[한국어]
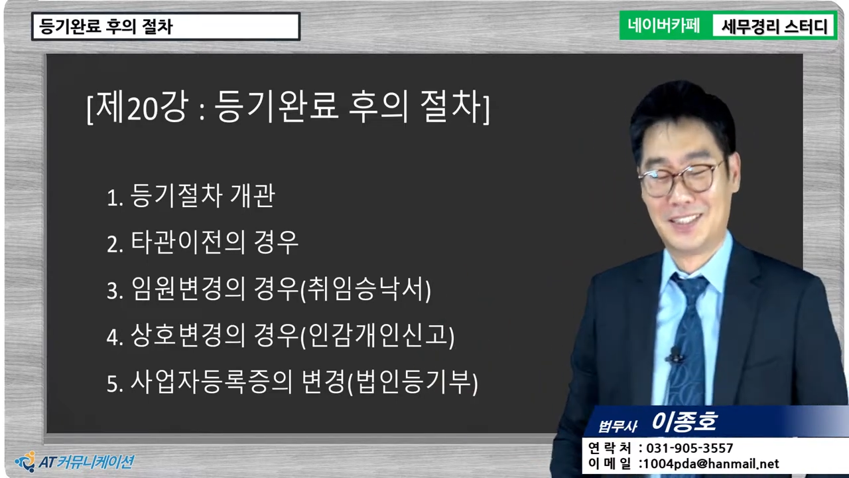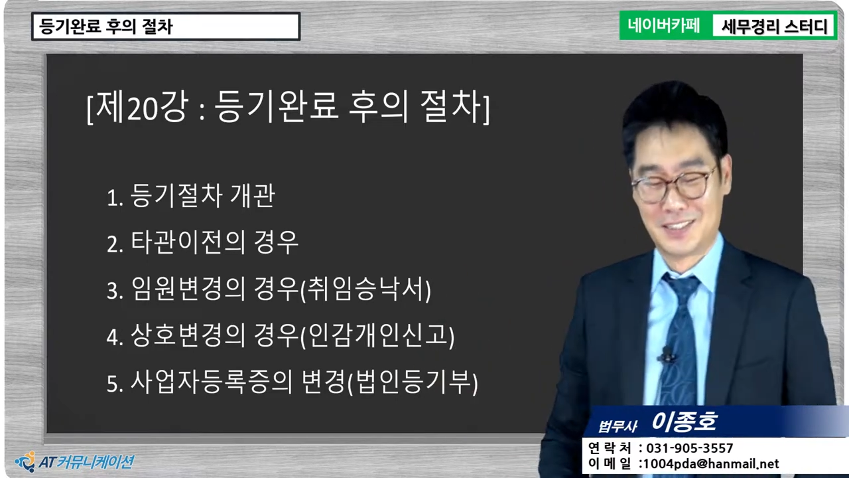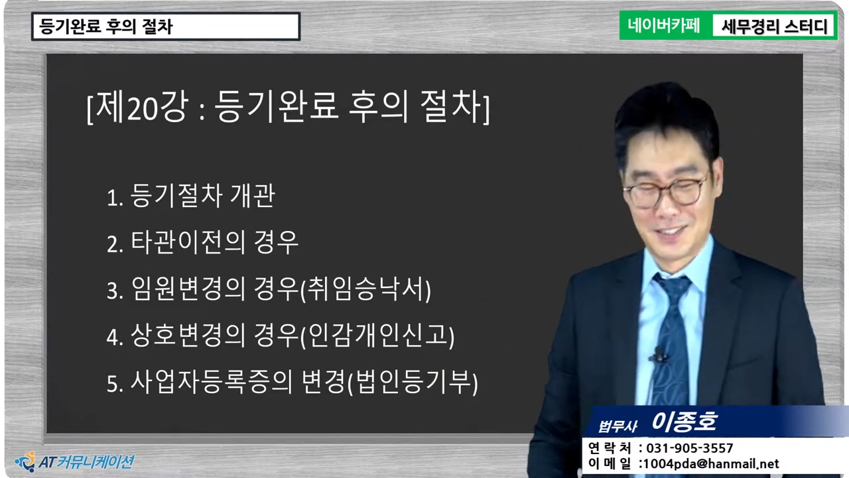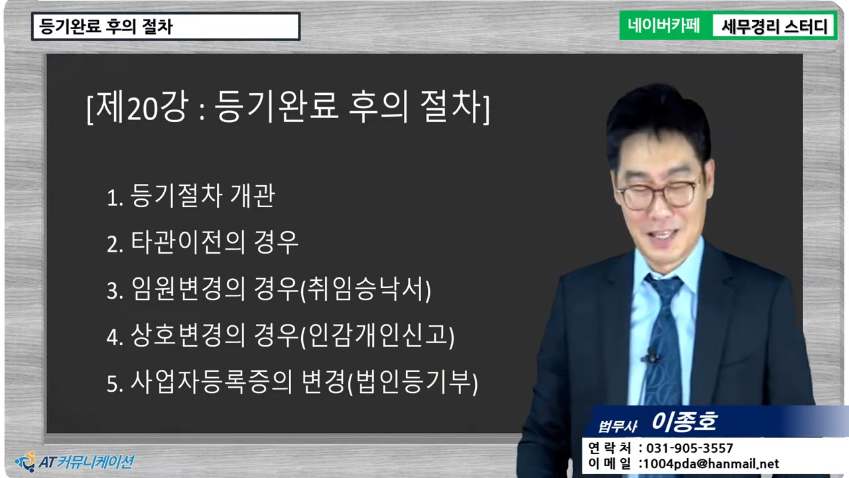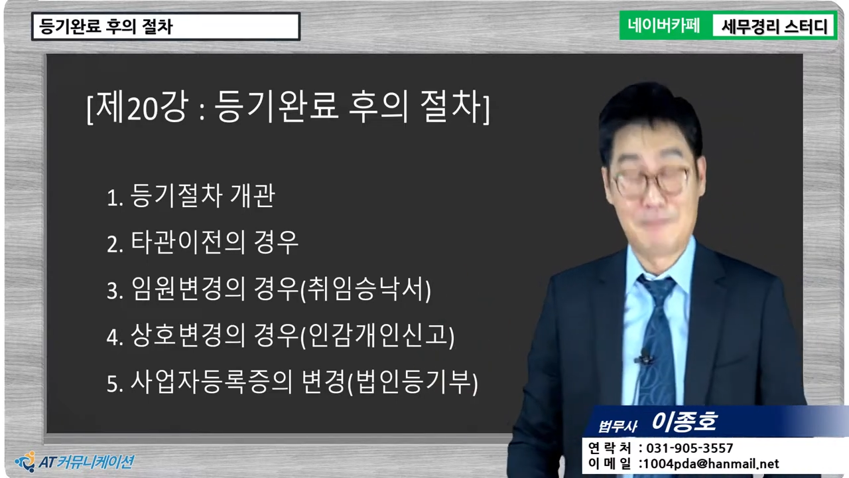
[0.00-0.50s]

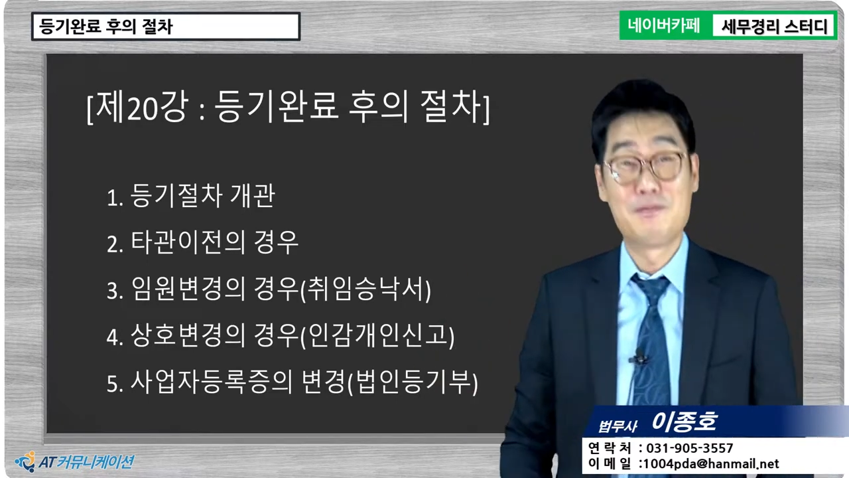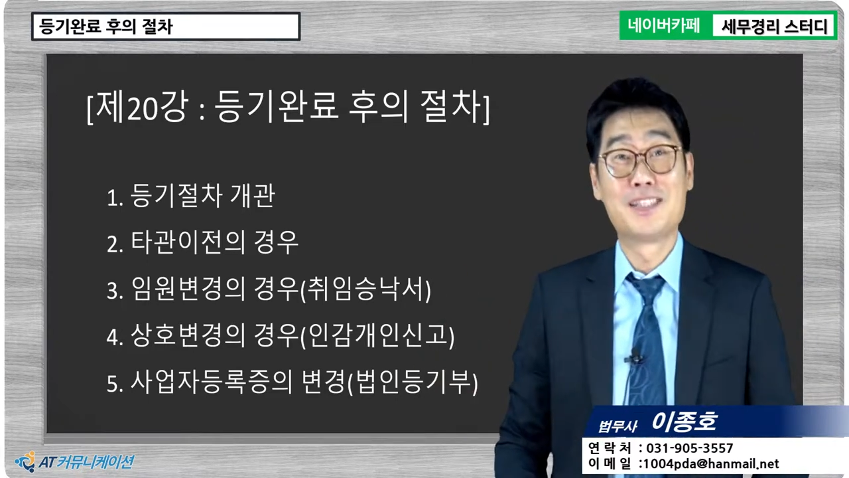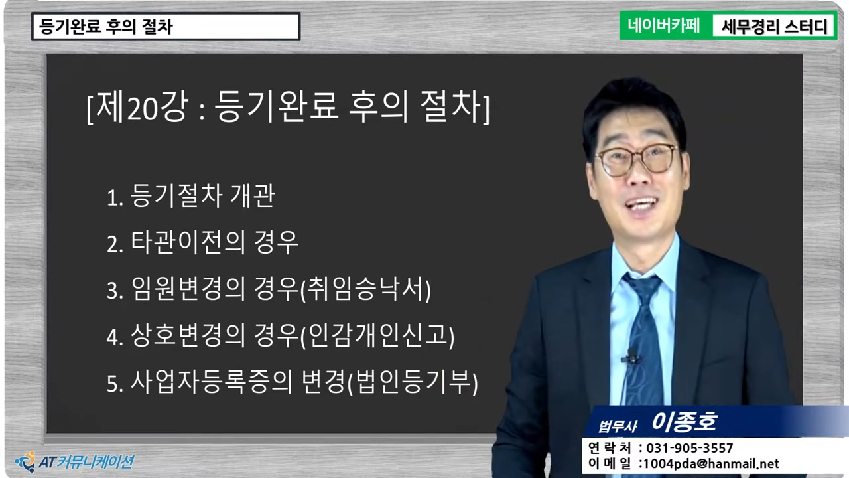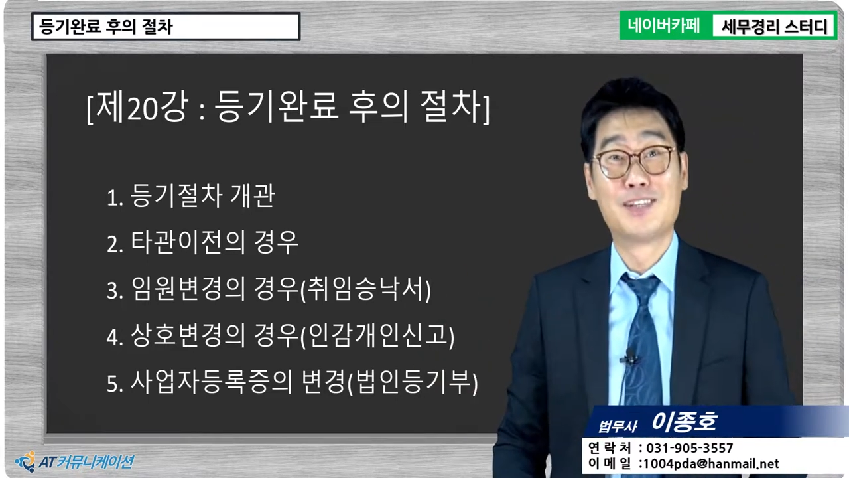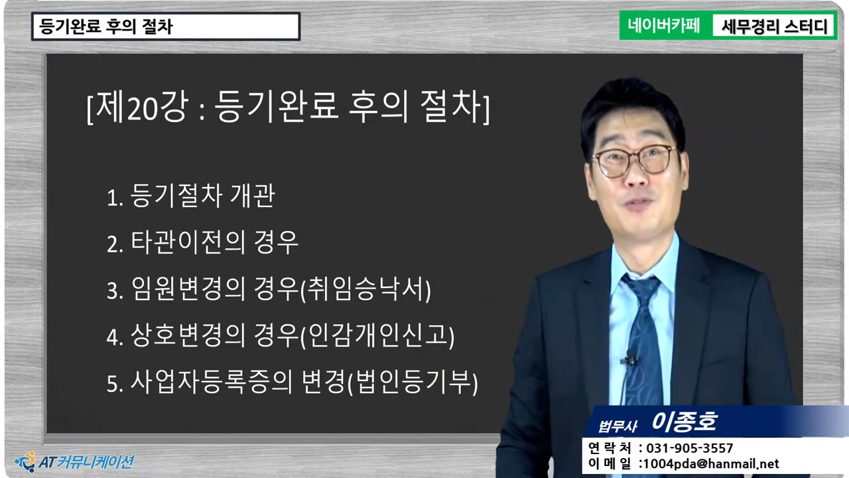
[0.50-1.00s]
네,
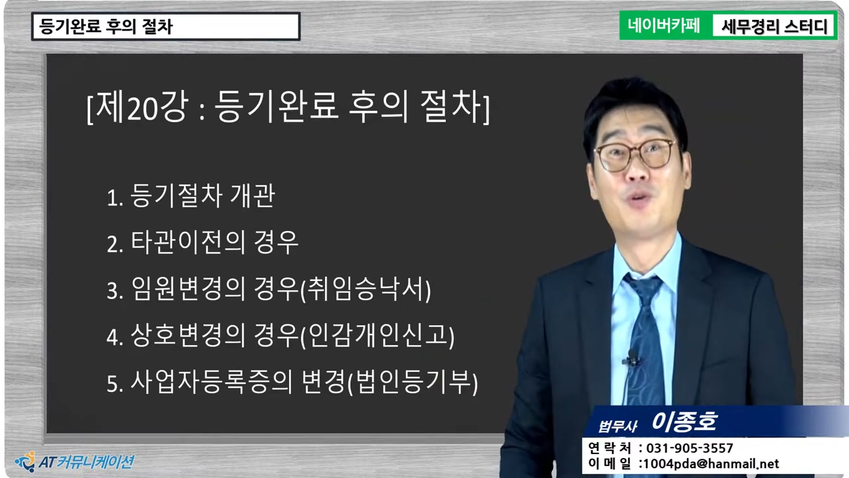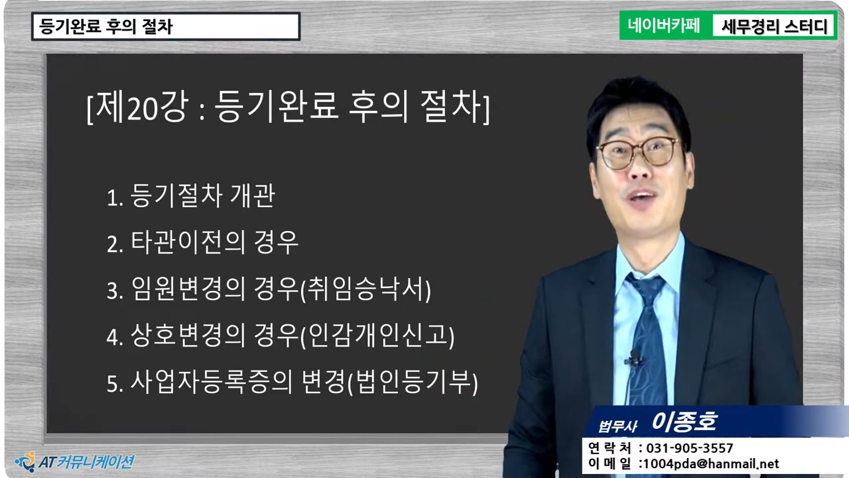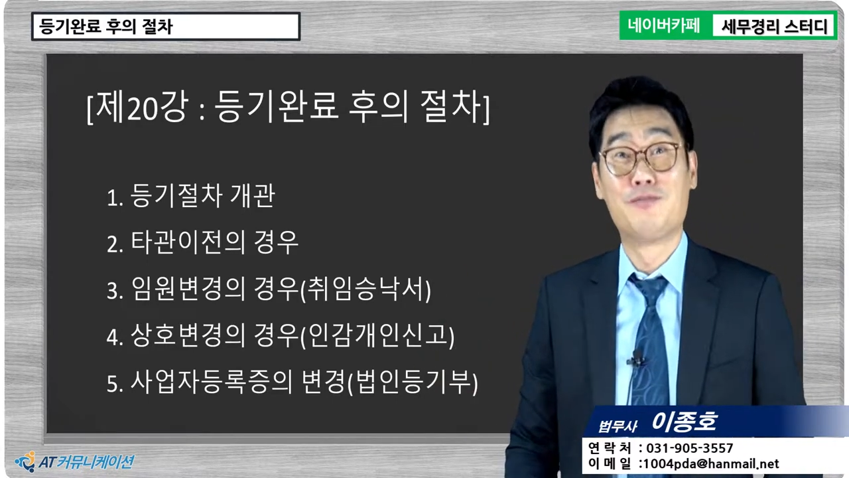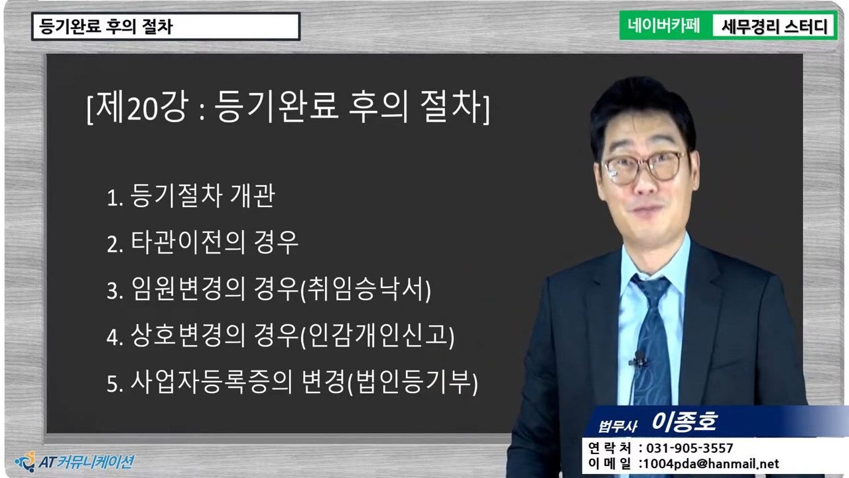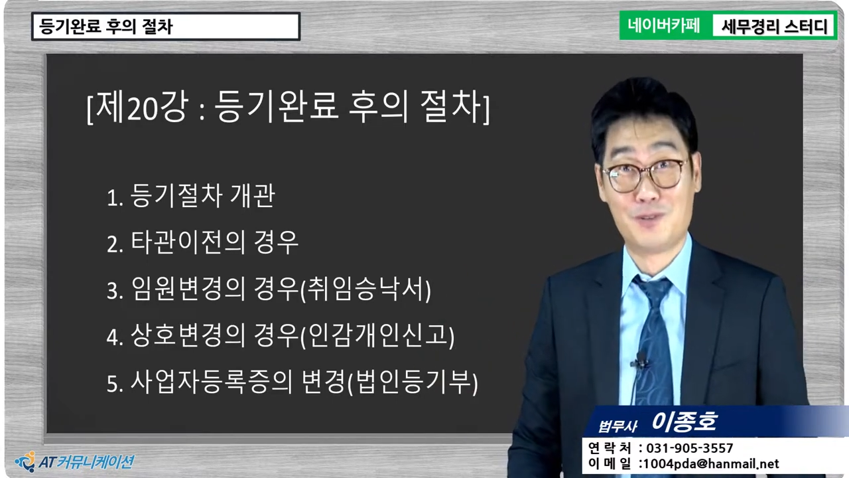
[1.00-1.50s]
캠핑장에서
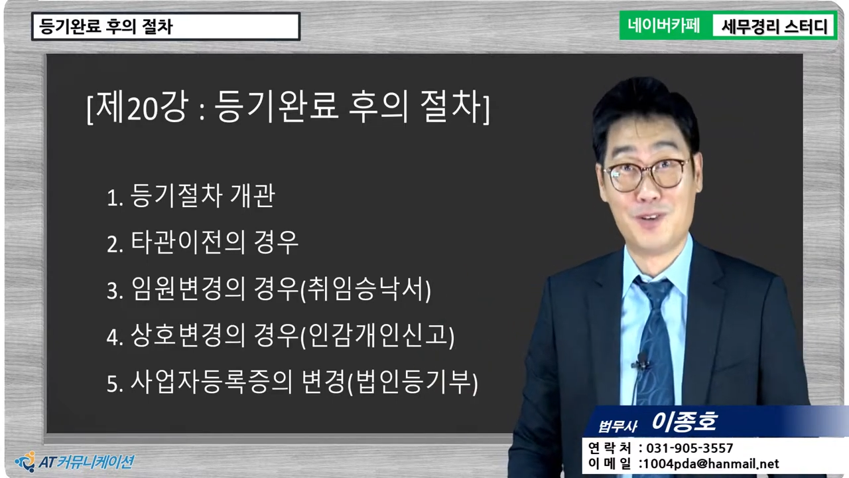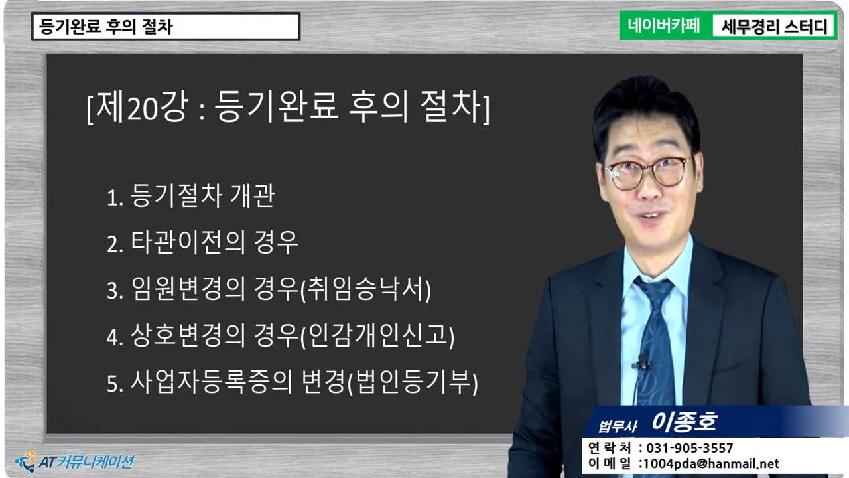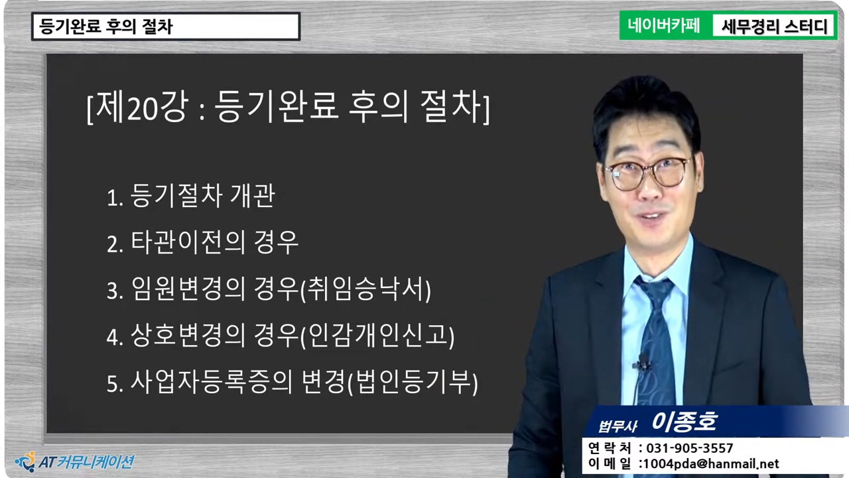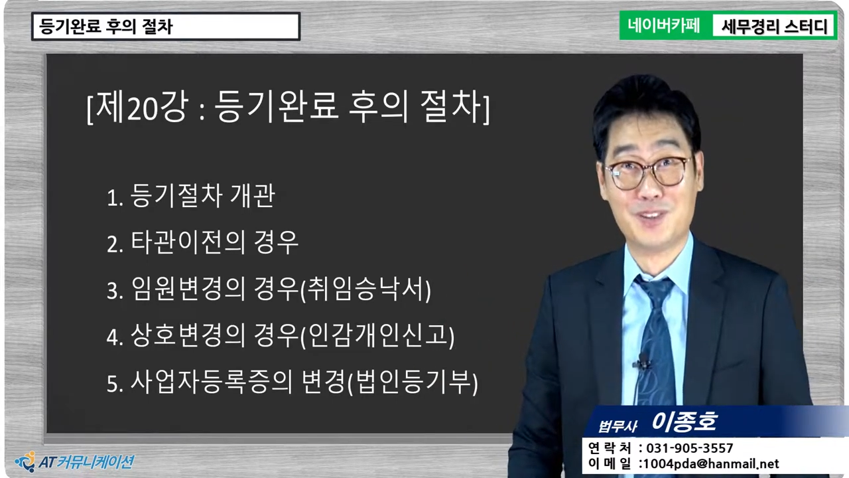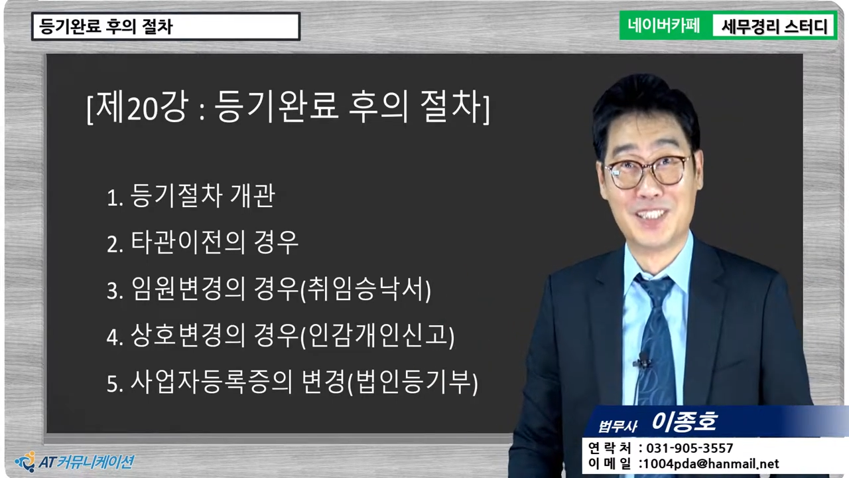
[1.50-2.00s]
도깨비
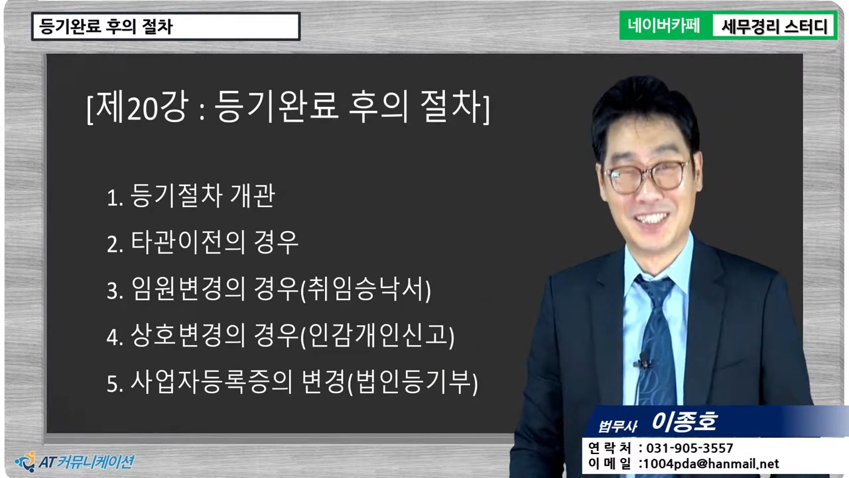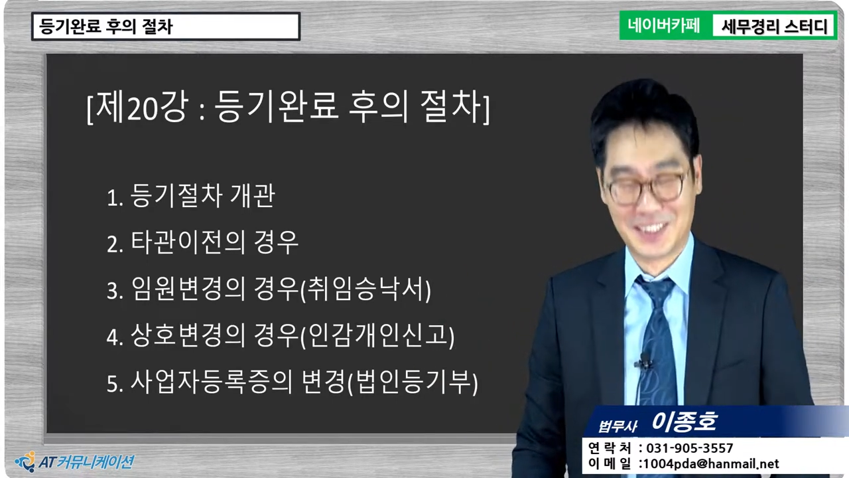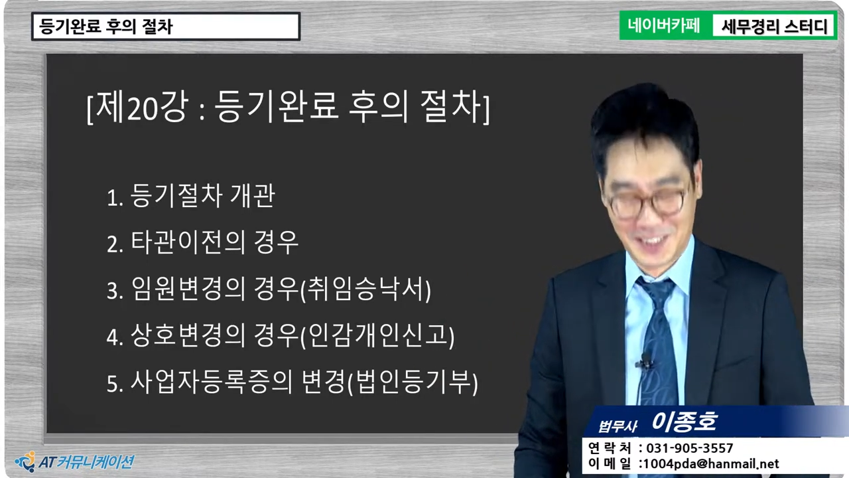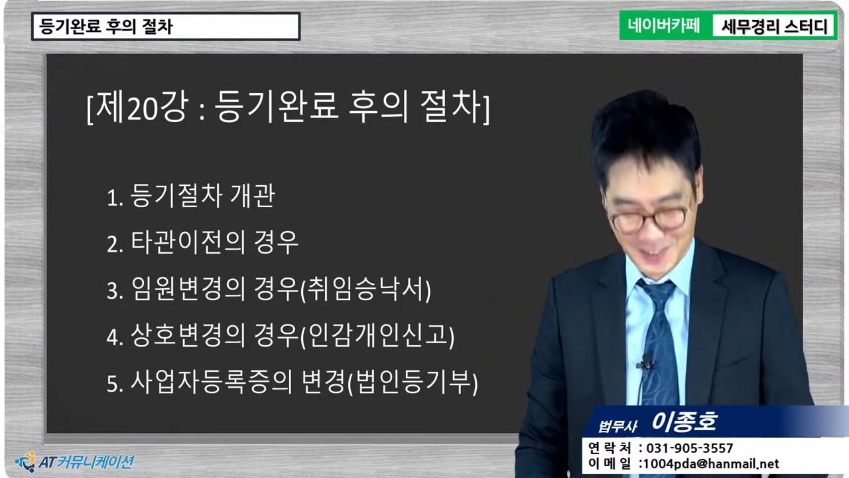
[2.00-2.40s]
보려고. 네.